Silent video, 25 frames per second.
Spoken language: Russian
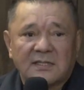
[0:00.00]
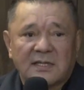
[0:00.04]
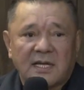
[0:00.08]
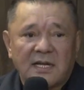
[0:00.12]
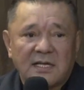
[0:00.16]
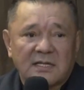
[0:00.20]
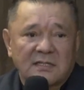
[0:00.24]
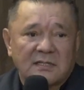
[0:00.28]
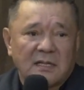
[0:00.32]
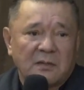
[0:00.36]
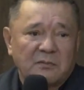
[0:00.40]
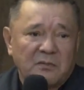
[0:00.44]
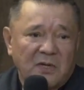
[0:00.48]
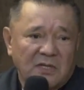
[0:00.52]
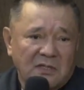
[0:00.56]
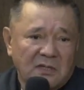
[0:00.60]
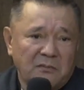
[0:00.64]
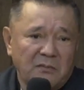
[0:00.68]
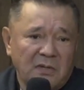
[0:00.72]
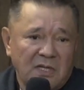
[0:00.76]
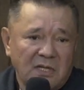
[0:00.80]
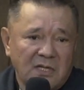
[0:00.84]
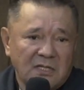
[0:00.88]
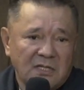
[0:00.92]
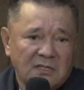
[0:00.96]
скажет об
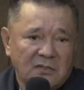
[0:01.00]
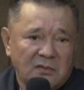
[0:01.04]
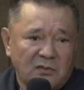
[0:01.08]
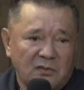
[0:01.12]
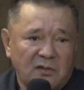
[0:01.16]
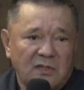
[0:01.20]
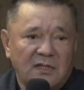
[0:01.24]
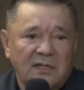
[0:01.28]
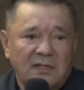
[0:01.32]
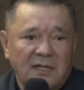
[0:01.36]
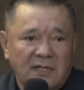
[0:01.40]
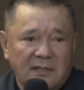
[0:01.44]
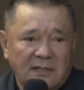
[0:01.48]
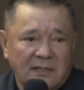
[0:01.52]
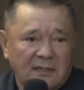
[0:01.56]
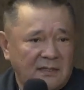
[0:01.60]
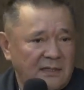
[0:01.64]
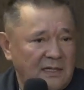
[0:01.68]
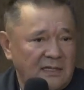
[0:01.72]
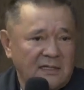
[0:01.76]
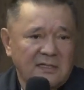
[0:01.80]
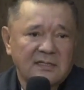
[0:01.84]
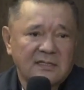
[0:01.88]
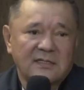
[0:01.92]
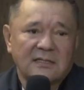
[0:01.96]
этом министру или нет,
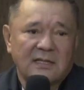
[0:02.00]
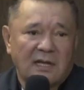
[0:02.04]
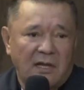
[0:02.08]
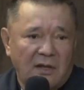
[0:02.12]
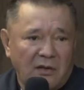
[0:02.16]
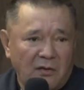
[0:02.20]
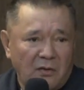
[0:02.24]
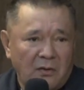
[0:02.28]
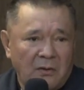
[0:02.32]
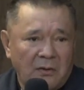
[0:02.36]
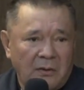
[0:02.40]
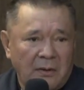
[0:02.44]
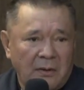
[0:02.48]
я не знаю.